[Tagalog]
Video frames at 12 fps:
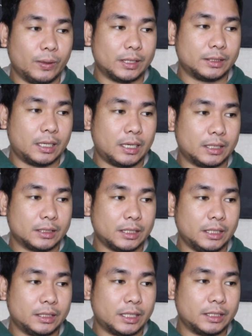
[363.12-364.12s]
US
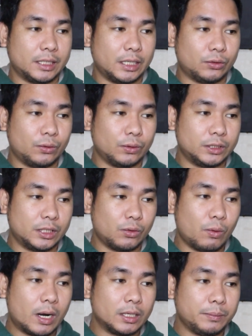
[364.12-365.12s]
dollars. Kinita niya ito noong
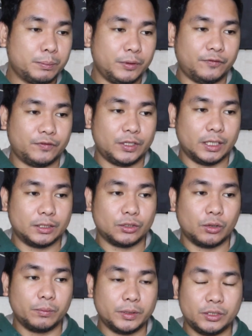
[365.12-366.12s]
January 15.
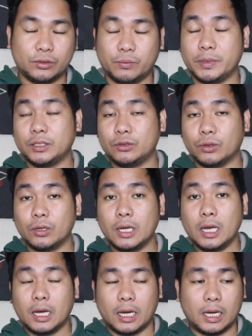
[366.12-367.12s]
So medyo, medyo
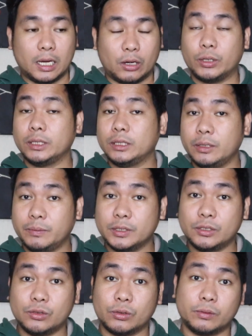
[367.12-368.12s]
uh, or hindi
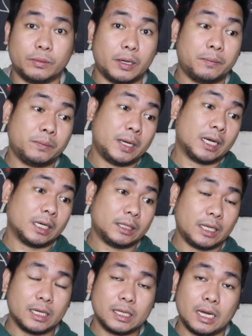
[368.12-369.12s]
medyo
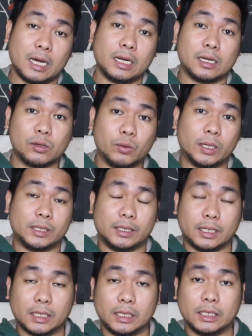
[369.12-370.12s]
malaki talaga ang
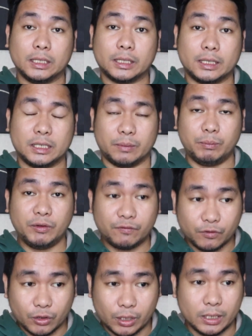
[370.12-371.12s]
agwat ng kinikita niya
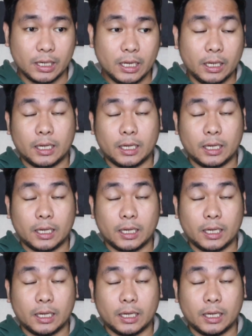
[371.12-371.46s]
before